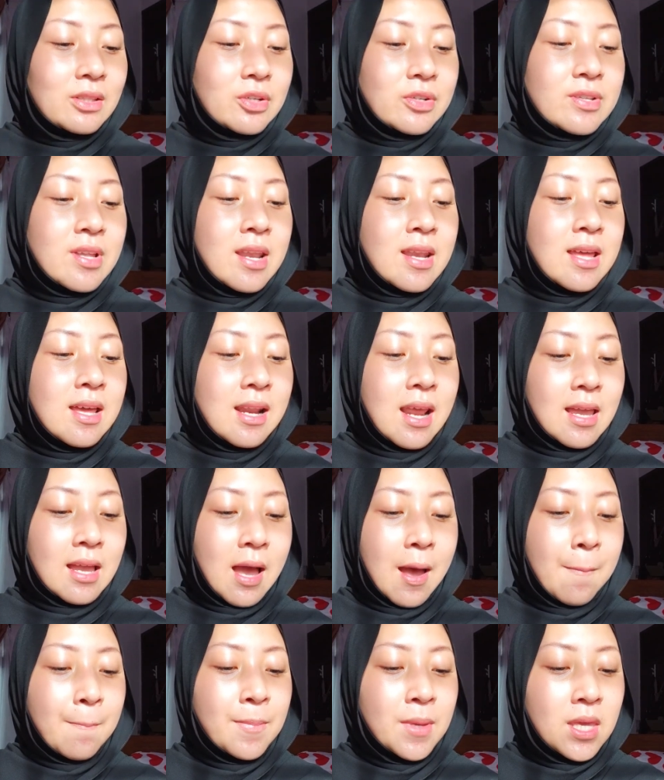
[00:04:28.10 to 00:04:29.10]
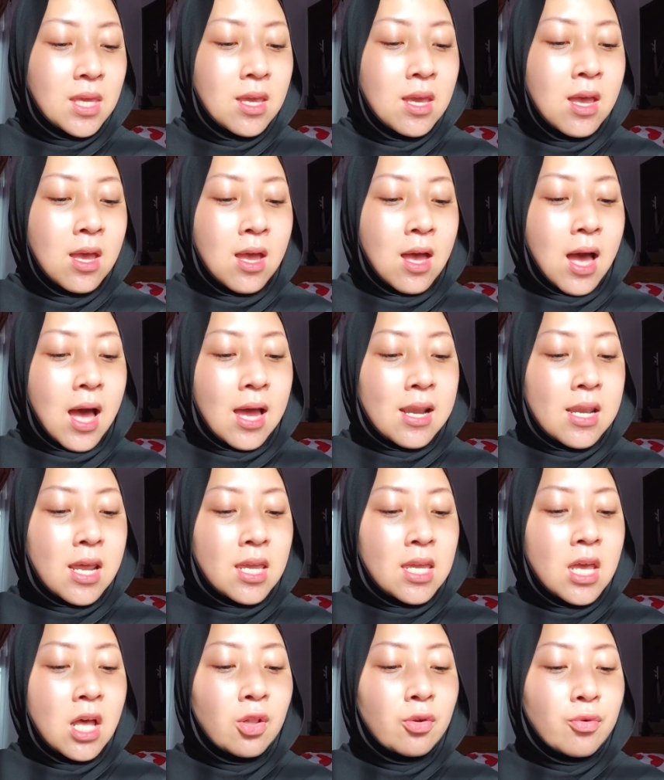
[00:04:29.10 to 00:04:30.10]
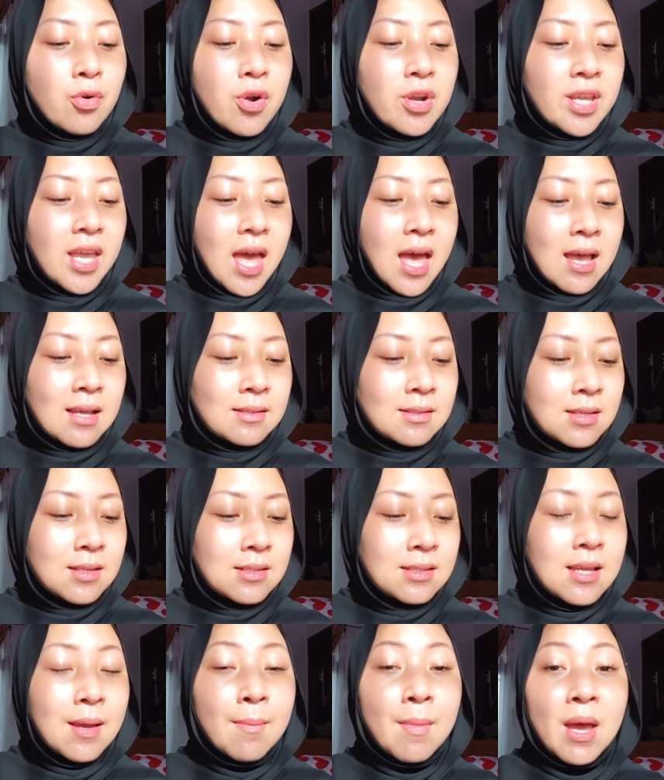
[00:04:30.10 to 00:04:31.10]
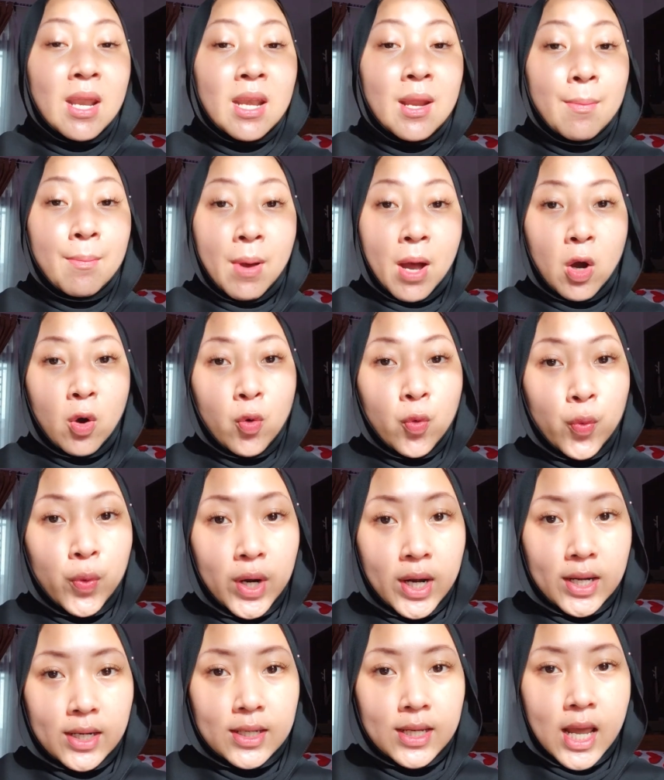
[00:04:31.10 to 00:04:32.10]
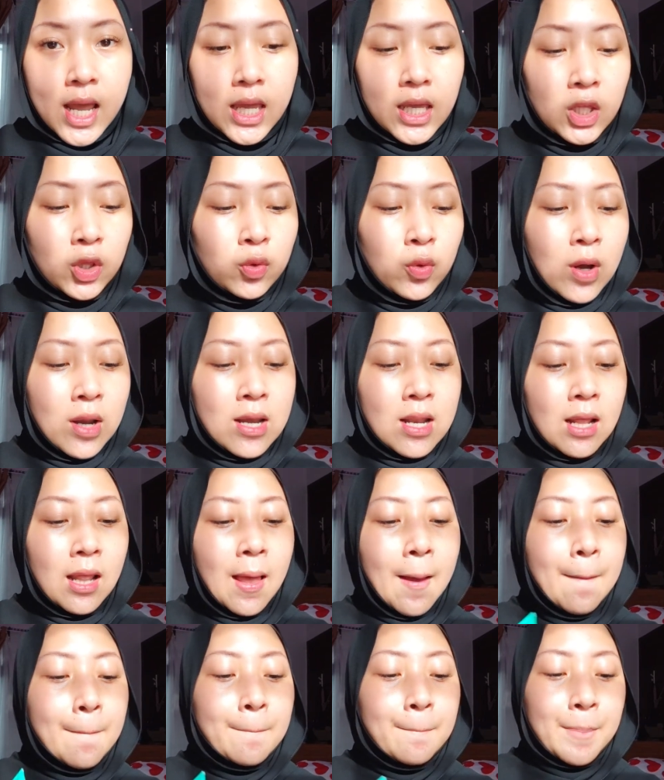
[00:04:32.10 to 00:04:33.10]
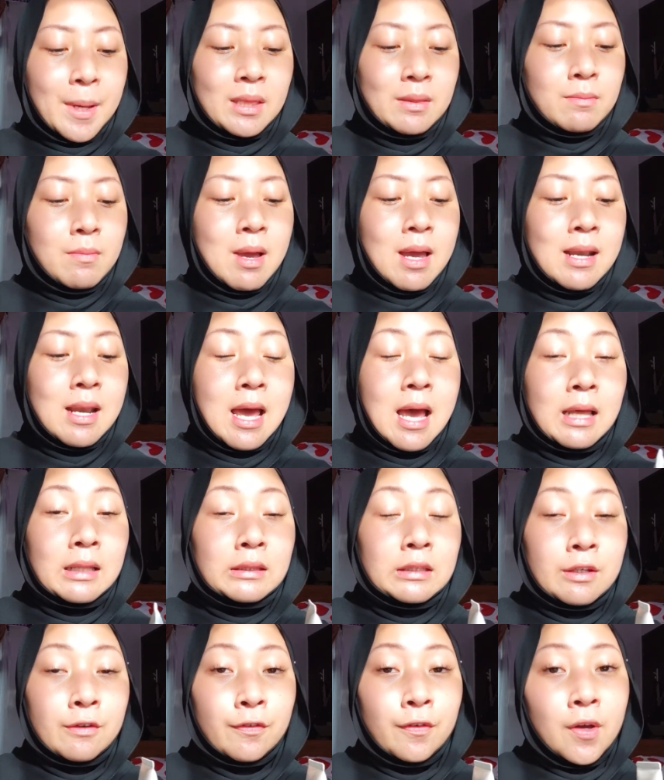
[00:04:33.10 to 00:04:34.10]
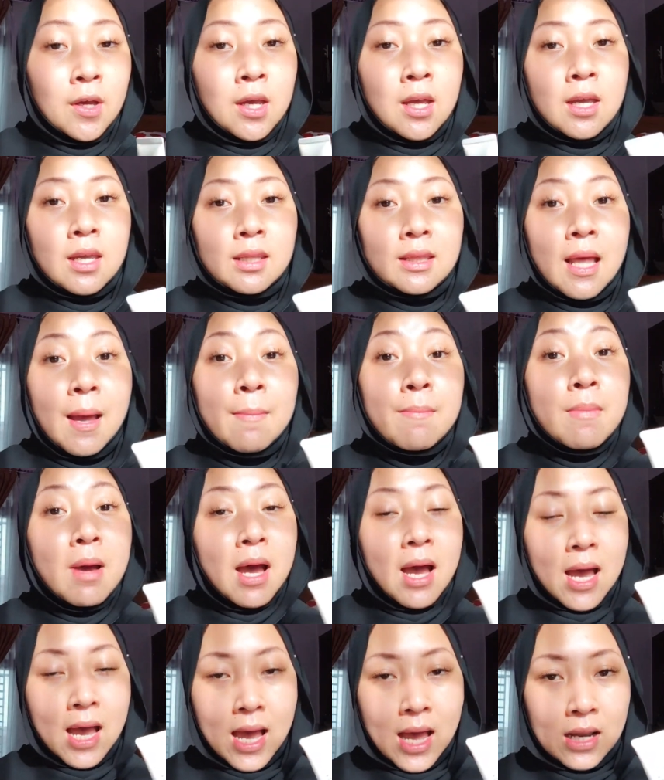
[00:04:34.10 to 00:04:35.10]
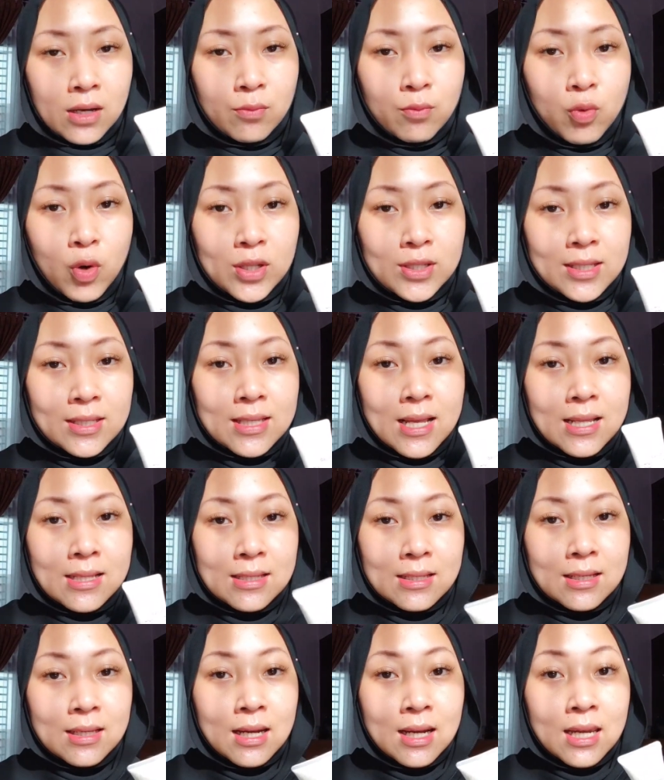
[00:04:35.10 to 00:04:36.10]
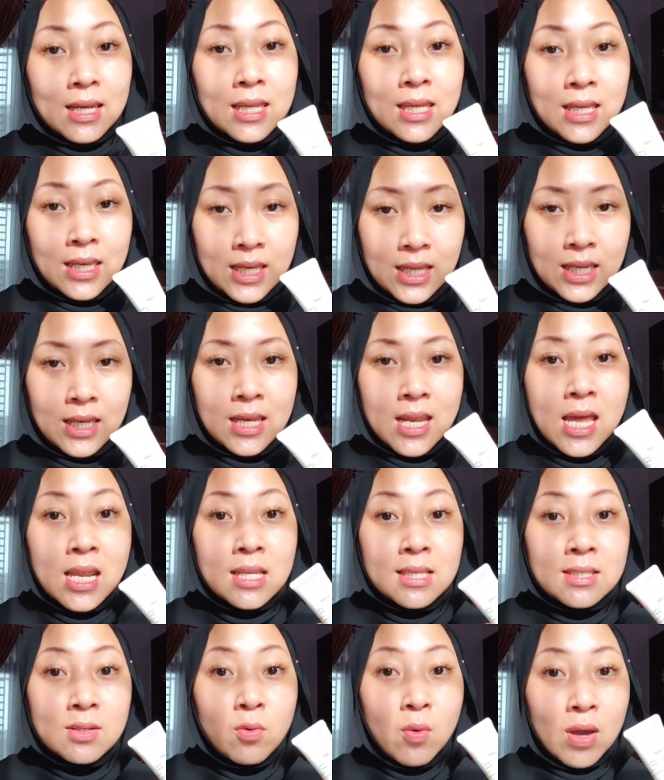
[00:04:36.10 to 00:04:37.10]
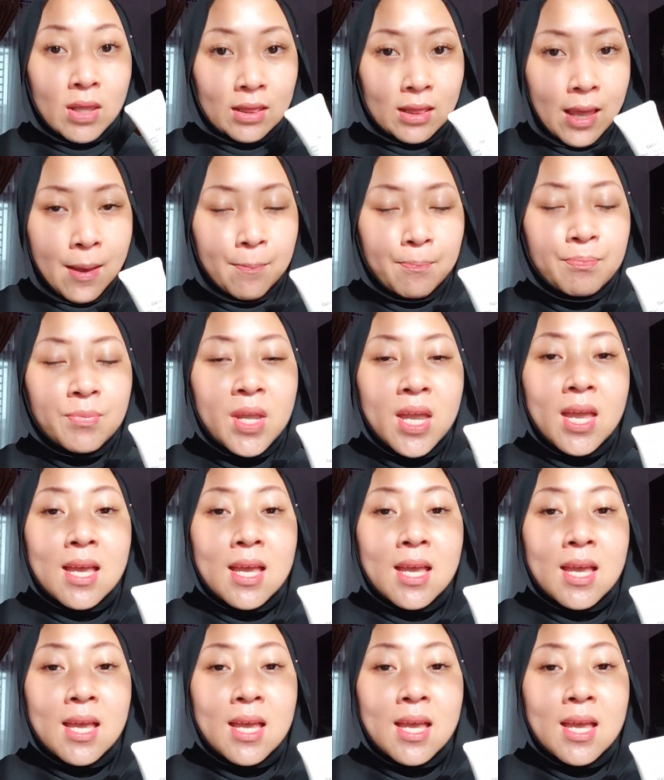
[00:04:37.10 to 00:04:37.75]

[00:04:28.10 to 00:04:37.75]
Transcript: terus ada rekami, ada hyaluronic acid, sama ada mugwort. Nah, itu adalah empat bahan aktif tambahan buat si sunscreen ini dari si White Lab.